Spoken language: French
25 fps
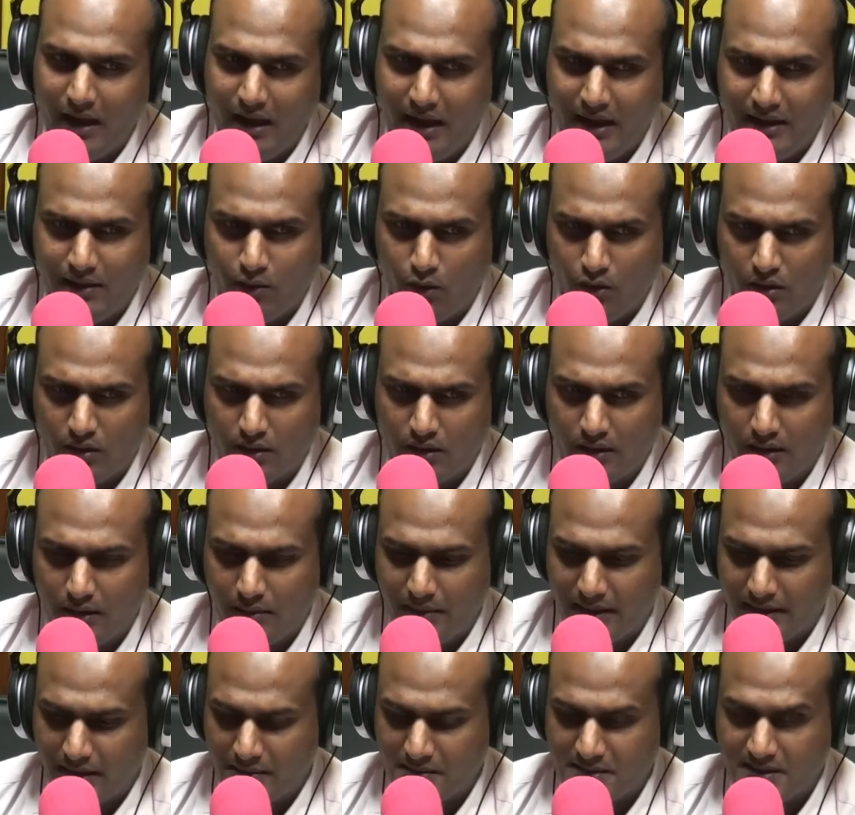Et, donc, euh,
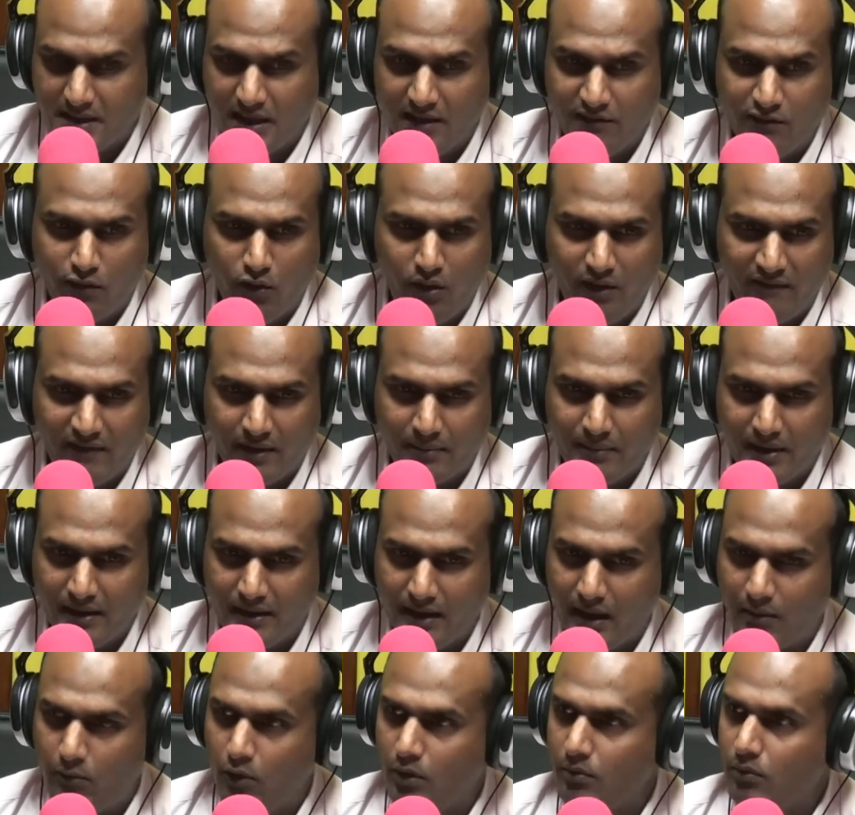Mme Selvon, avec
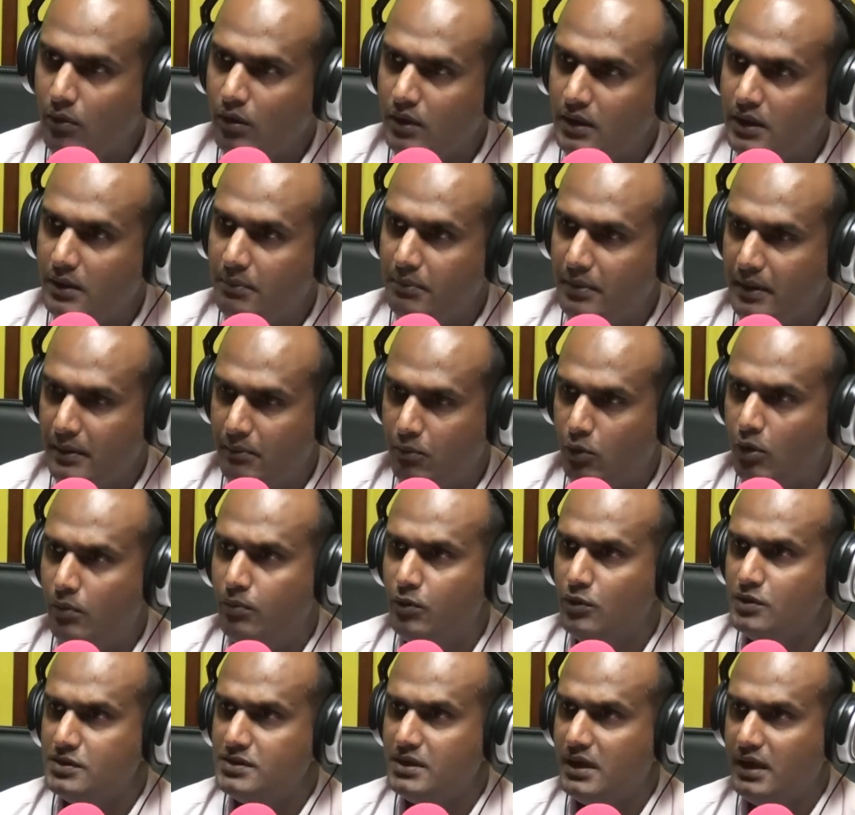ben, un amendement qui peut
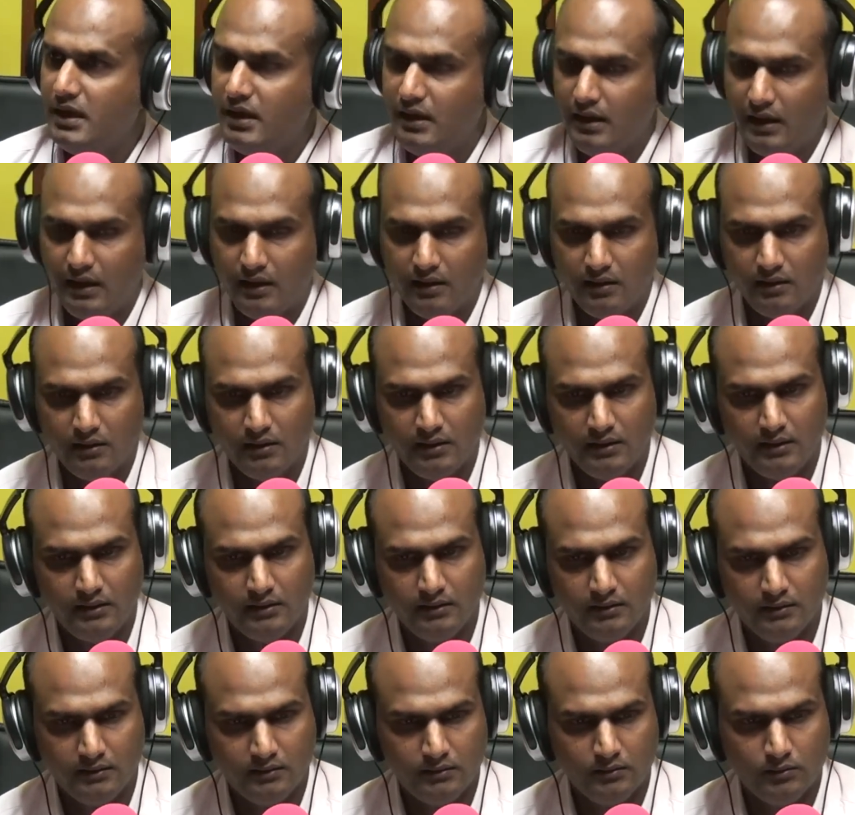proposer,
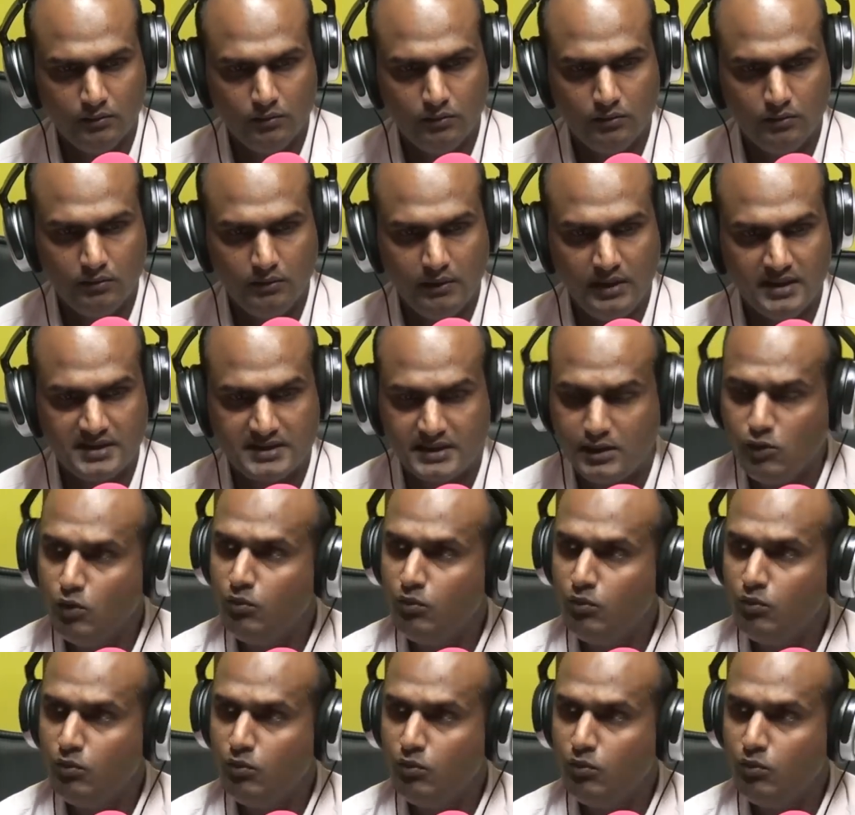euh, est-ce que